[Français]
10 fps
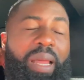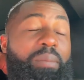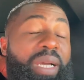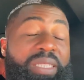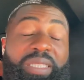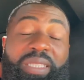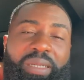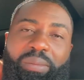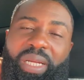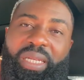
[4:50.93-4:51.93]
machine s'est
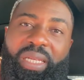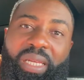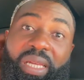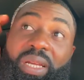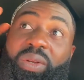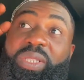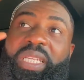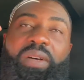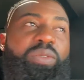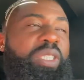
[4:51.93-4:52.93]
emballée. Le
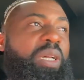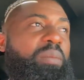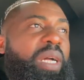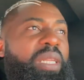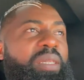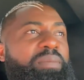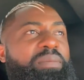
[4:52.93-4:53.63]
cerveau s'est emballé.